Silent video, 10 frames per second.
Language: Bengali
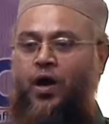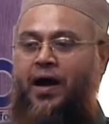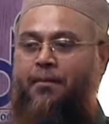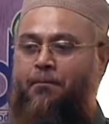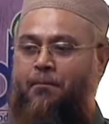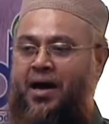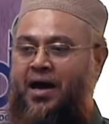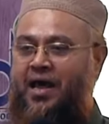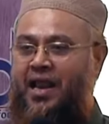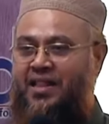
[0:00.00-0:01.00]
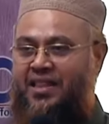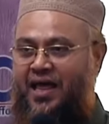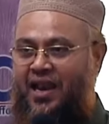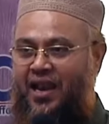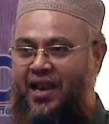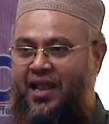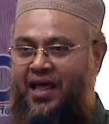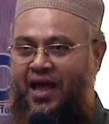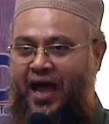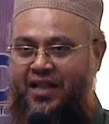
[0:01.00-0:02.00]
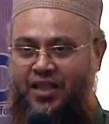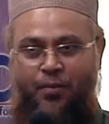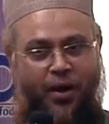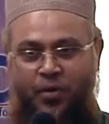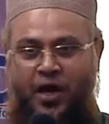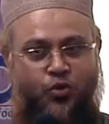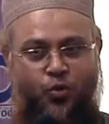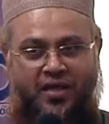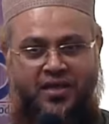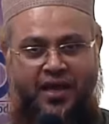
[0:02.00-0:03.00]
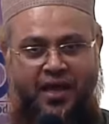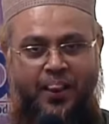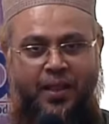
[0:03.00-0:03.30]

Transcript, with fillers: হাম্মালাতাল হাতাব আমরাতু আছে না